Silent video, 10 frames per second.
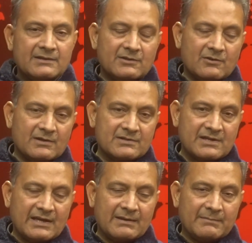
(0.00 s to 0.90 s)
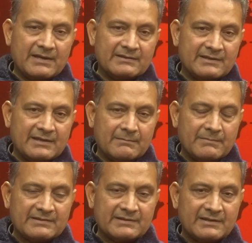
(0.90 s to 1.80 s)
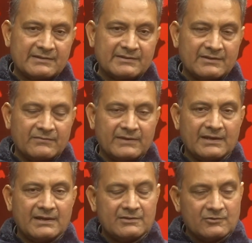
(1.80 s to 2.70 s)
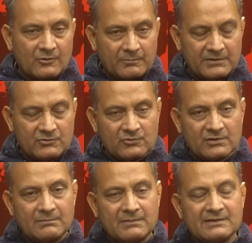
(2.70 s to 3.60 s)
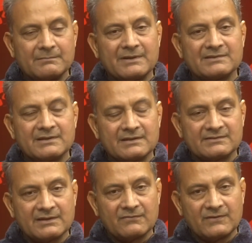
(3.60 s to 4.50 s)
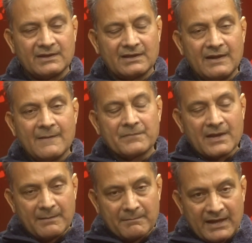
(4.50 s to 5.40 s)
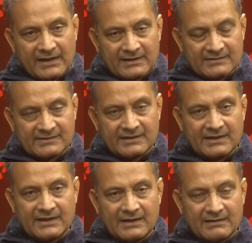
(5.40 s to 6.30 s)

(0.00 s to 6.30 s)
जिन्होंने चाइना में एज एन एम्बेसडर सर्व किया यूरोपियन यूनियन में एम्बेसडर सर्व किया अमेरिकस के